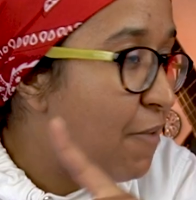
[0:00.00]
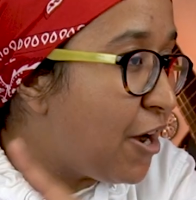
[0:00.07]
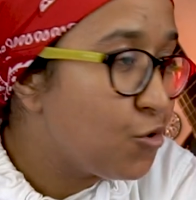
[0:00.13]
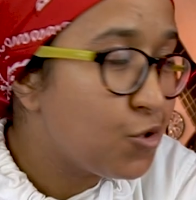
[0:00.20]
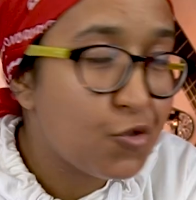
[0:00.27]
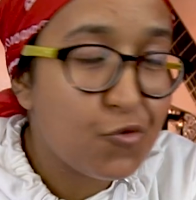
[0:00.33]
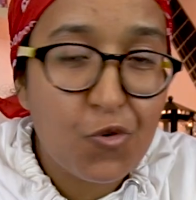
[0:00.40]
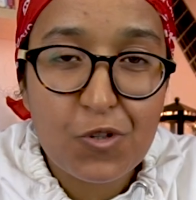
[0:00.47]
مع
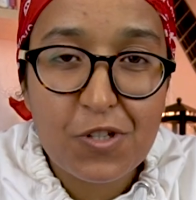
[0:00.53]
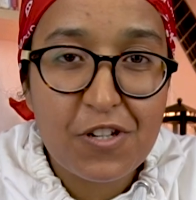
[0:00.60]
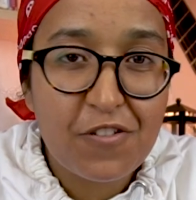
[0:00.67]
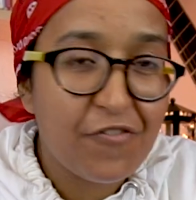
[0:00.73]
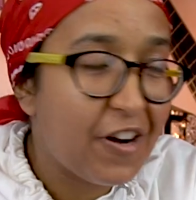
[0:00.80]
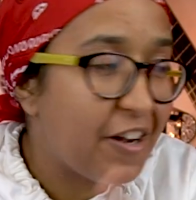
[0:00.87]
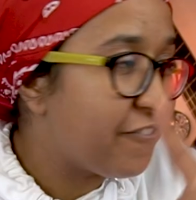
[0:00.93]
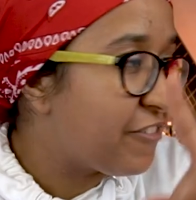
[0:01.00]
يوسف
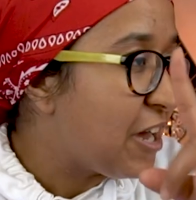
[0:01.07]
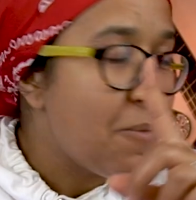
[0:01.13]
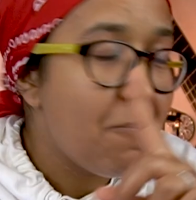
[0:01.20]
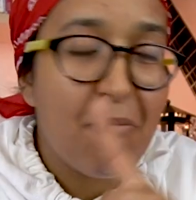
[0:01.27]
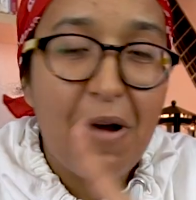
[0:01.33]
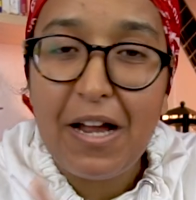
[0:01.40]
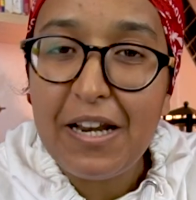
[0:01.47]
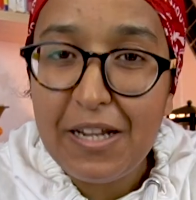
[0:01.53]
45
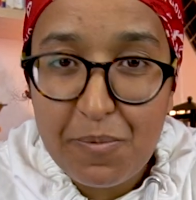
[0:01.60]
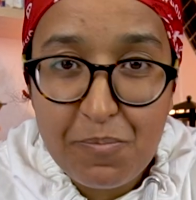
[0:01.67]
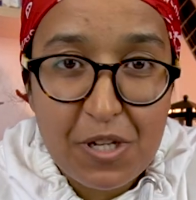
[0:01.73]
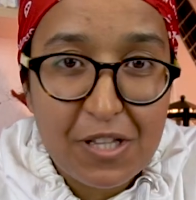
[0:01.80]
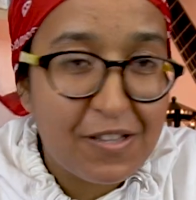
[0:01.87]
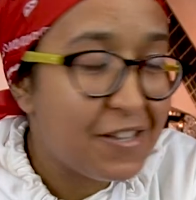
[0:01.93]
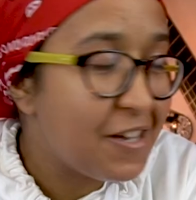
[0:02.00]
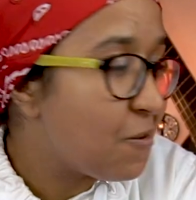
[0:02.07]
مع
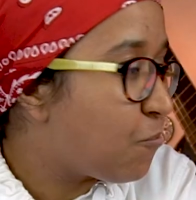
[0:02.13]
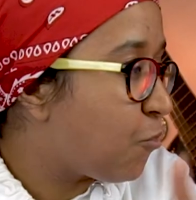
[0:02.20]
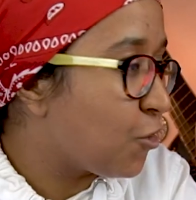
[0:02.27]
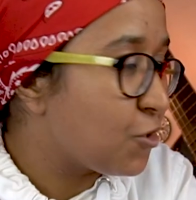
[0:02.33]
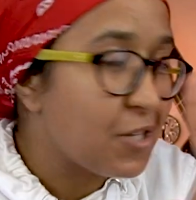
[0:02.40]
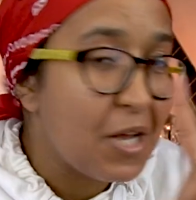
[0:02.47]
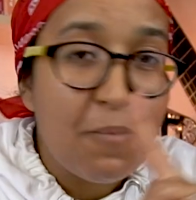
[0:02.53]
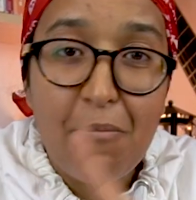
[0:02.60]
العبيد ديال
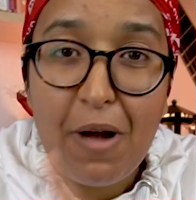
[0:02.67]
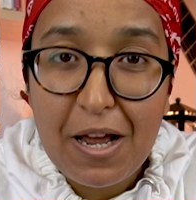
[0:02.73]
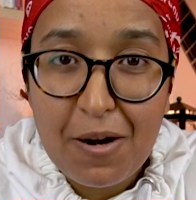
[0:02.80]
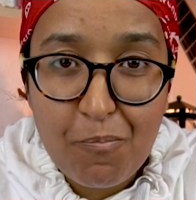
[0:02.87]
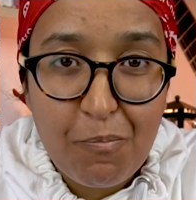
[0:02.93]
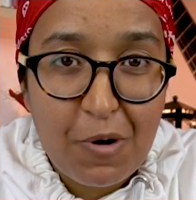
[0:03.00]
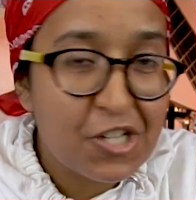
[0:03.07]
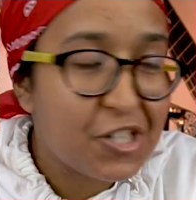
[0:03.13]
بوز مع
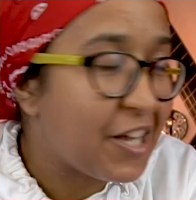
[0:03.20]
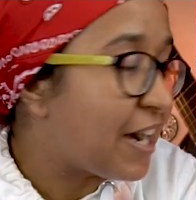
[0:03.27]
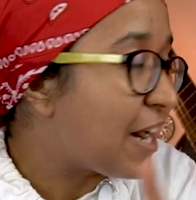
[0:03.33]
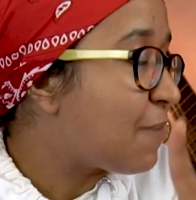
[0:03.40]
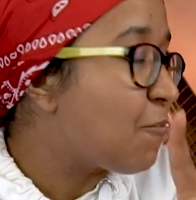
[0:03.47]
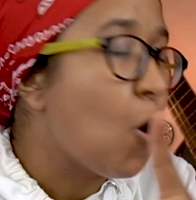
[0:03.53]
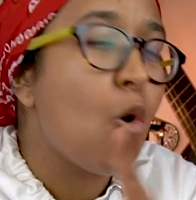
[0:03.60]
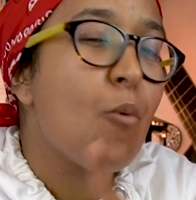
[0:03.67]
الباج
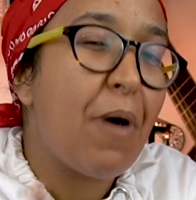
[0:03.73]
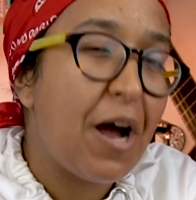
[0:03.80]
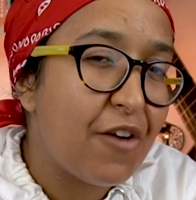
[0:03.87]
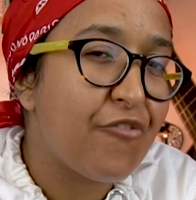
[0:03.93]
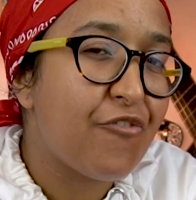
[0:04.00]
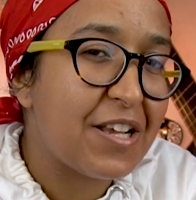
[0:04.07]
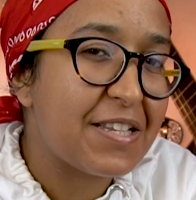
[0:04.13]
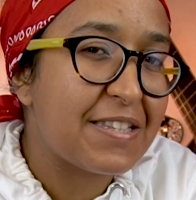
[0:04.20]
دراب ومع
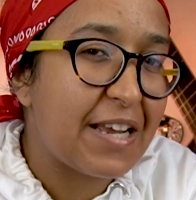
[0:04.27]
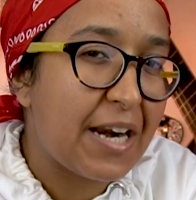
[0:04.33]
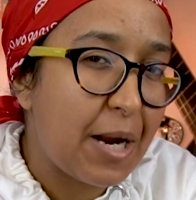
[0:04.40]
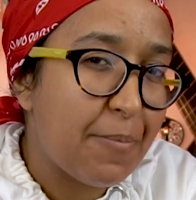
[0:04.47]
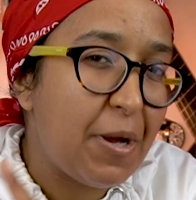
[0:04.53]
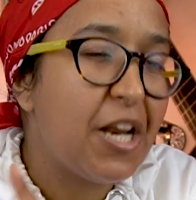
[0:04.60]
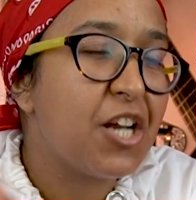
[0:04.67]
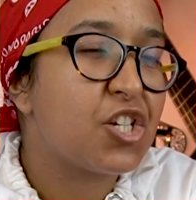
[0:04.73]
الفانز
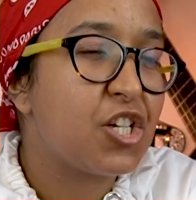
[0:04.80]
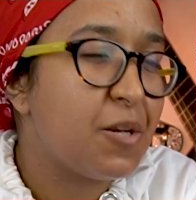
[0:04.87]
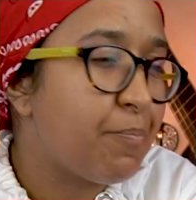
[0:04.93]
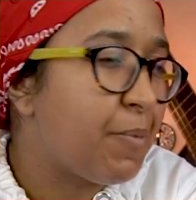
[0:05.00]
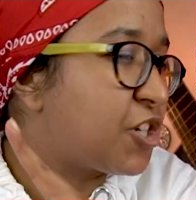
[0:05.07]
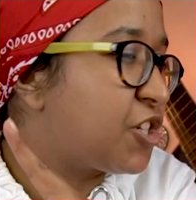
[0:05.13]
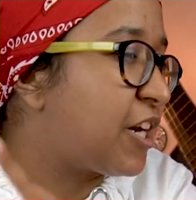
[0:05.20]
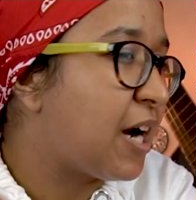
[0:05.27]
دراب علاش لي
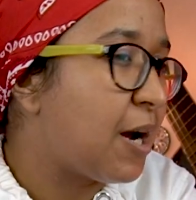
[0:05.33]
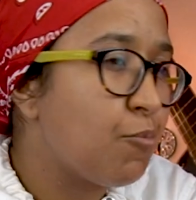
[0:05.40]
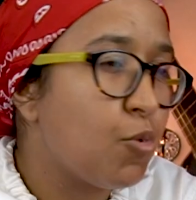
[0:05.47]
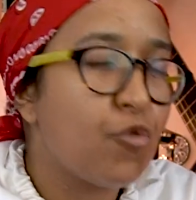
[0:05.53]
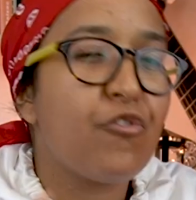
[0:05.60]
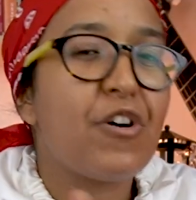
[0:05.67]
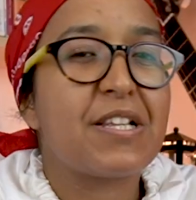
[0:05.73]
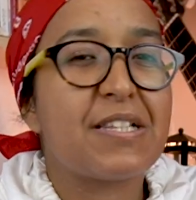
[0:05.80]
باج دراب
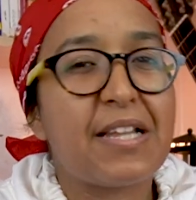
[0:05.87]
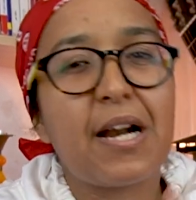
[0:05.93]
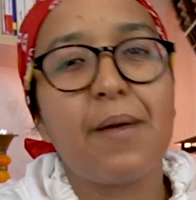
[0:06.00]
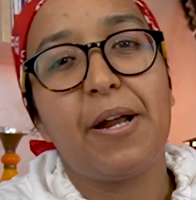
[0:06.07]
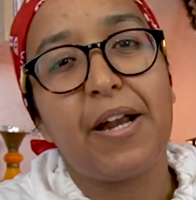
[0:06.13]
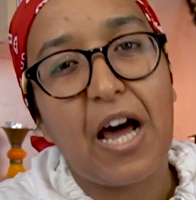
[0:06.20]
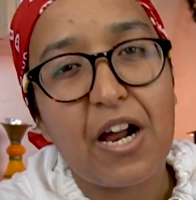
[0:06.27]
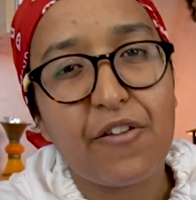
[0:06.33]
والفانز
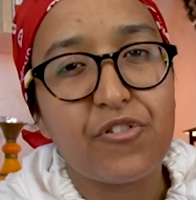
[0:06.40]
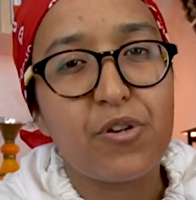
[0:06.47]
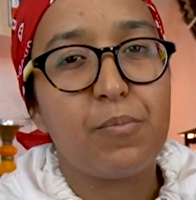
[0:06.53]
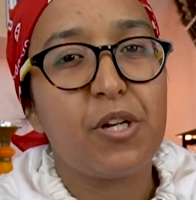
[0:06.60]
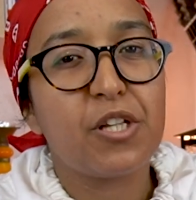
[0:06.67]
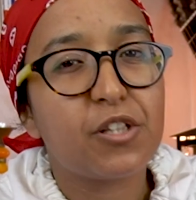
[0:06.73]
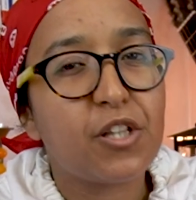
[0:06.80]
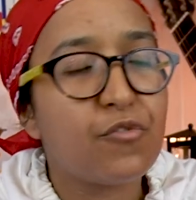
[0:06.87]
دراب حنا عارفين
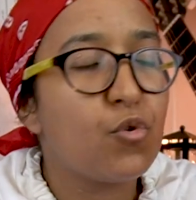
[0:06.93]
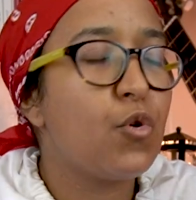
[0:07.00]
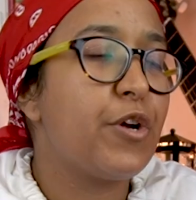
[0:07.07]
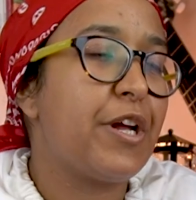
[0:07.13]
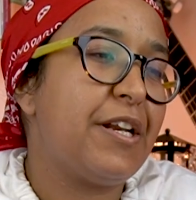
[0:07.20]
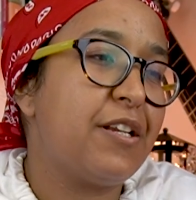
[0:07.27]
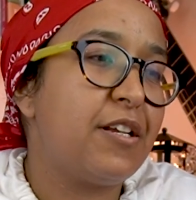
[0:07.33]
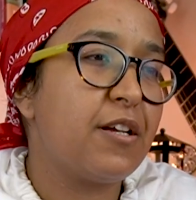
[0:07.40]
بلي طفلو
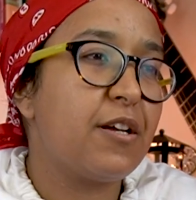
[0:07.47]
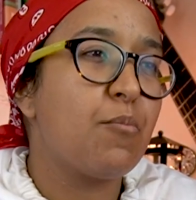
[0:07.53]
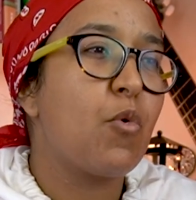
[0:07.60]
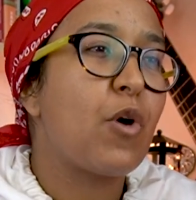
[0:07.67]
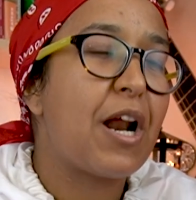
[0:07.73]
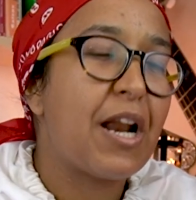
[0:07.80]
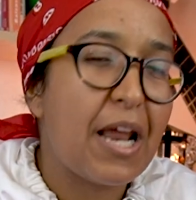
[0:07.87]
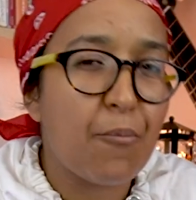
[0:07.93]
يعني
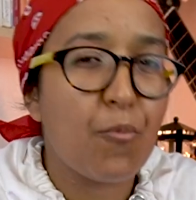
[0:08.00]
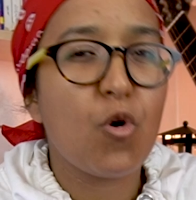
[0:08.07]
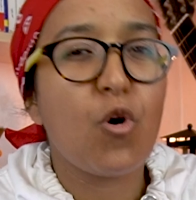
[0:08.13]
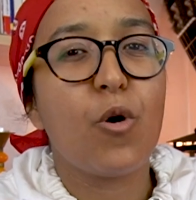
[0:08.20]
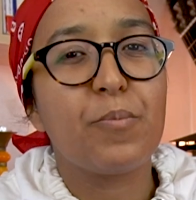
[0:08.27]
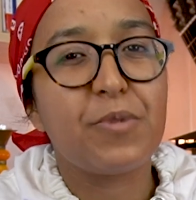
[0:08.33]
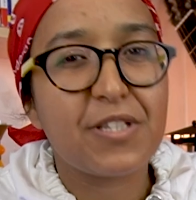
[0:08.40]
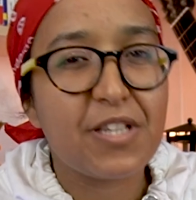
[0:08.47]
مورا
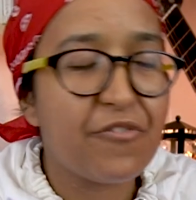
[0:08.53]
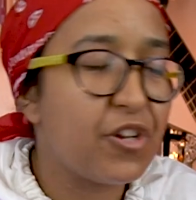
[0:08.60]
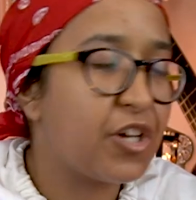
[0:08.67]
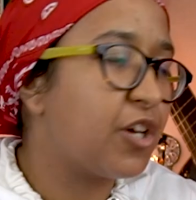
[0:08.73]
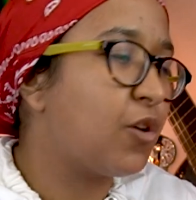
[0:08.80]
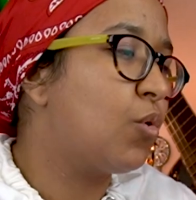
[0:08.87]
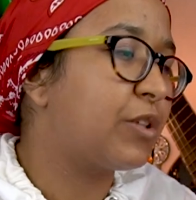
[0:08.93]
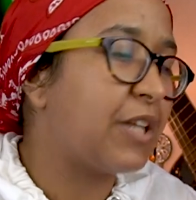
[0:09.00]
الالبوم بزاف اللي
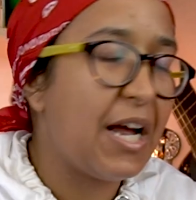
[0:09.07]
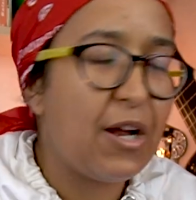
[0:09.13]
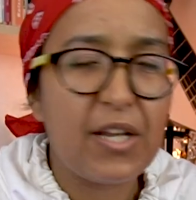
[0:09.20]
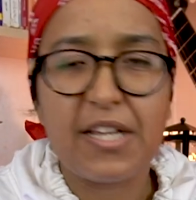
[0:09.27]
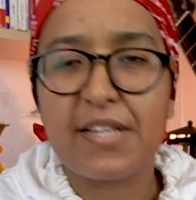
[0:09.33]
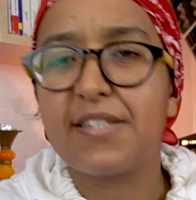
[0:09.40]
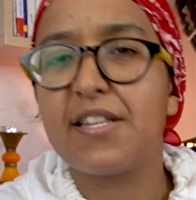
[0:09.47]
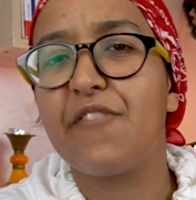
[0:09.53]
كيقولوا طاح
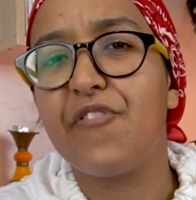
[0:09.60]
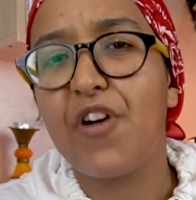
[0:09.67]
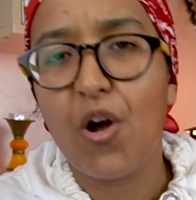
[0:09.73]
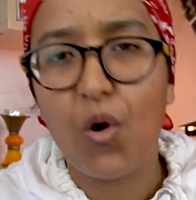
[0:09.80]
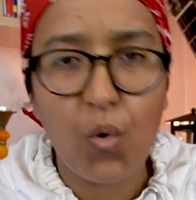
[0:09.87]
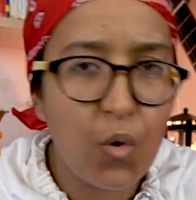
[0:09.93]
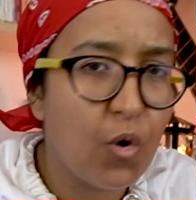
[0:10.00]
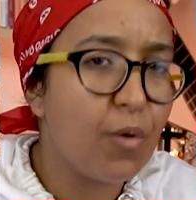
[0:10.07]
ليه
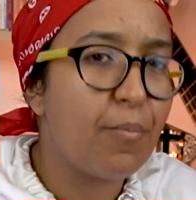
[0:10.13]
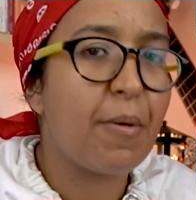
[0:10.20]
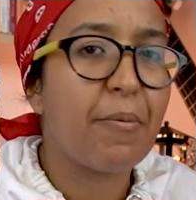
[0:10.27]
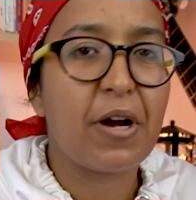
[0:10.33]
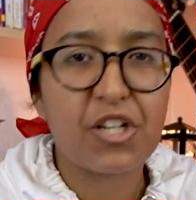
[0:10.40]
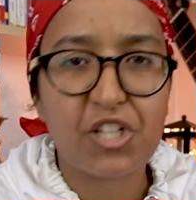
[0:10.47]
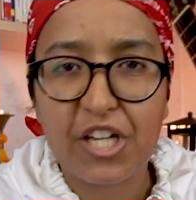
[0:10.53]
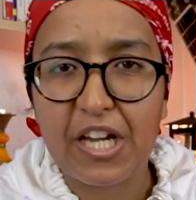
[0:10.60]
التفاعل ما
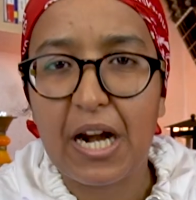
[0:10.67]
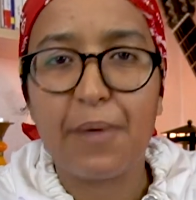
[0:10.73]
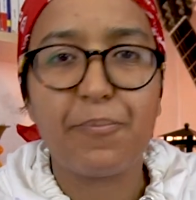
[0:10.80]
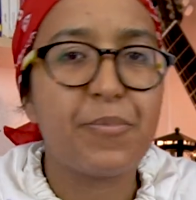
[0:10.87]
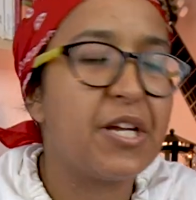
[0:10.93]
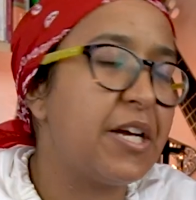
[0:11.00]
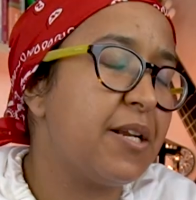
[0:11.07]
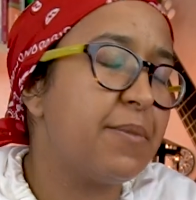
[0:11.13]
بقاش
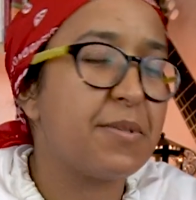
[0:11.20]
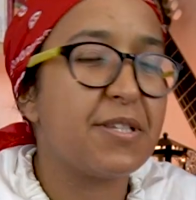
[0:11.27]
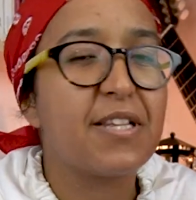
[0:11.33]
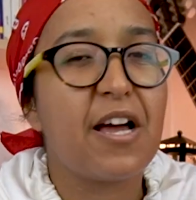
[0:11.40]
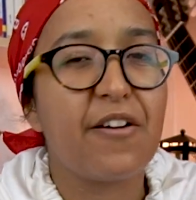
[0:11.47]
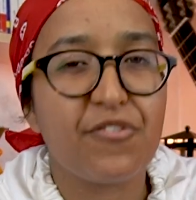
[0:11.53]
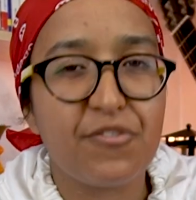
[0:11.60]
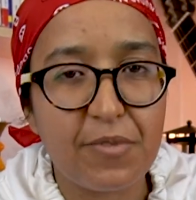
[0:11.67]
كيرابي يعني
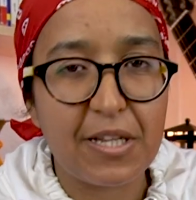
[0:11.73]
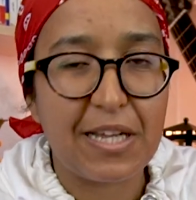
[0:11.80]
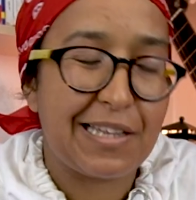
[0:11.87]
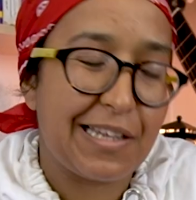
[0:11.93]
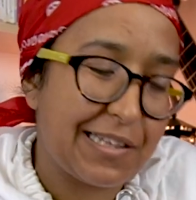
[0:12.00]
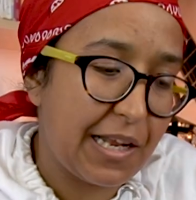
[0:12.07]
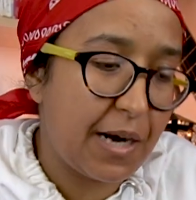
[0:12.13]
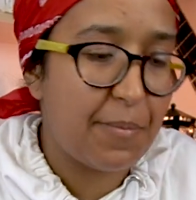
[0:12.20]
بزاف
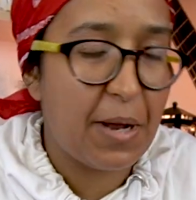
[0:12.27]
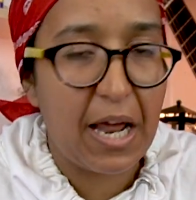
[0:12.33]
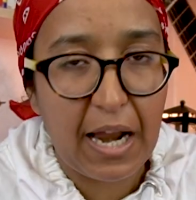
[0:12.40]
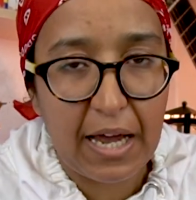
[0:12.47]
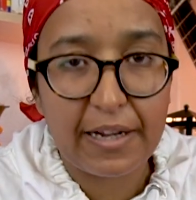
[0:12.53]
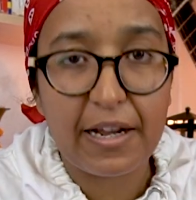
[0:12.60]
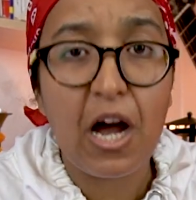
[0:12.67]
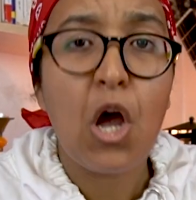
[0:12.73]
هاد الهضره بحال
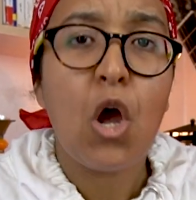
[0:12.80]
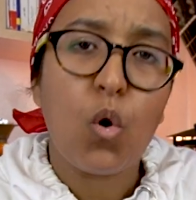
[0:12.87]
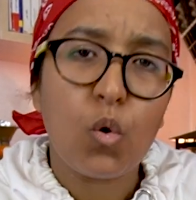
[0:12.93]
هكا